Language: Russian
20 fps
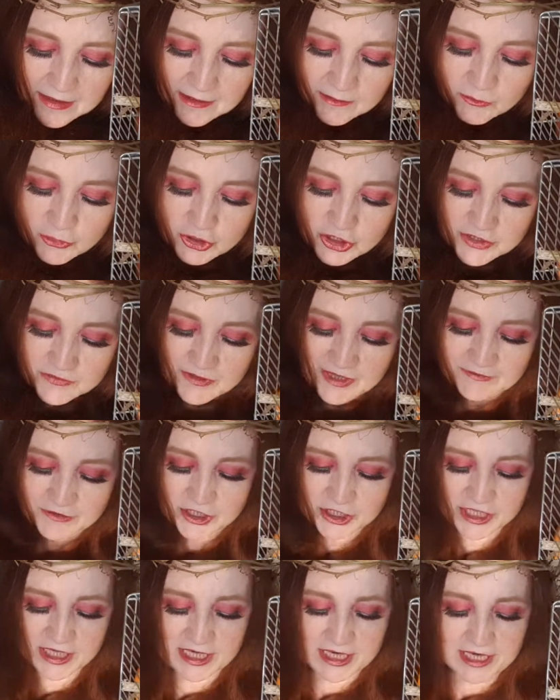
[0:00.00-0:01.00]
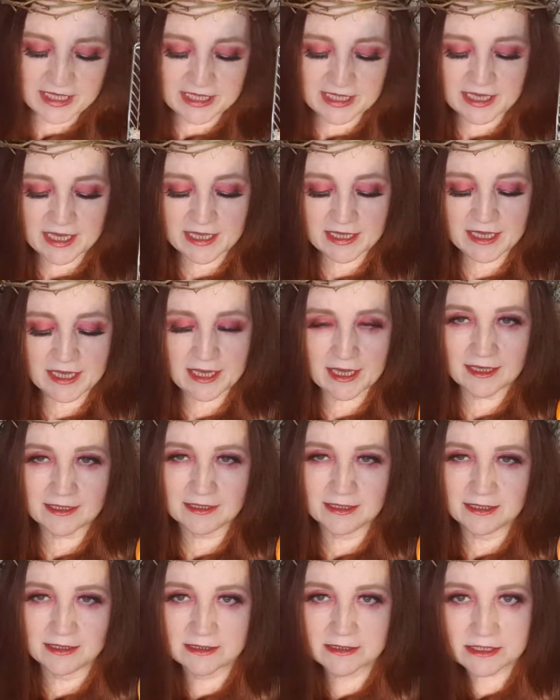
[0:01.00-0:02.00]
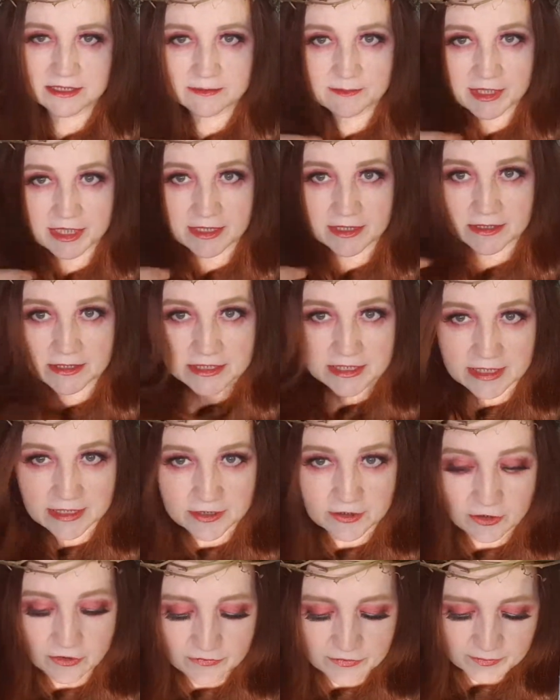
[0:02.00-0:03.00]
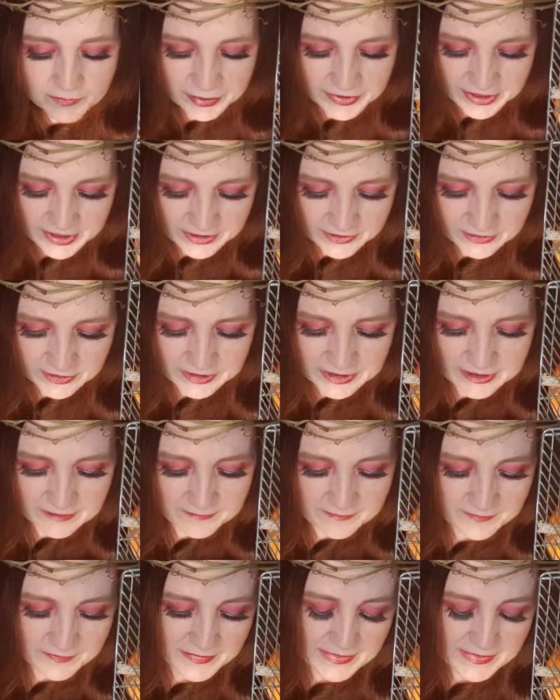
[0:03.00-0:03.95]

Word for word: Бушевавший летний океан сменился ледовым периодом.